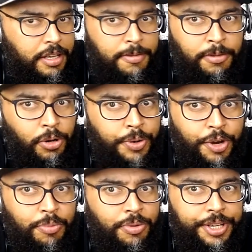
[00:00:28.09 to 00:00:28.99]
Evoluiu
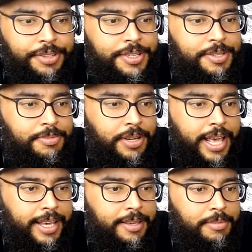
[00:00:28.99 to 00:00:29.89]
muito esse
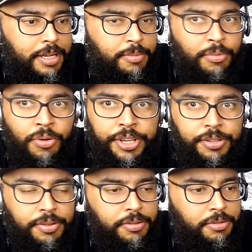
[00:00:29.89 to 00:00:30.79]
moleque.
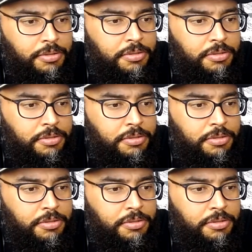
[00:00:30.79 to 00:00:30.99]
Tá.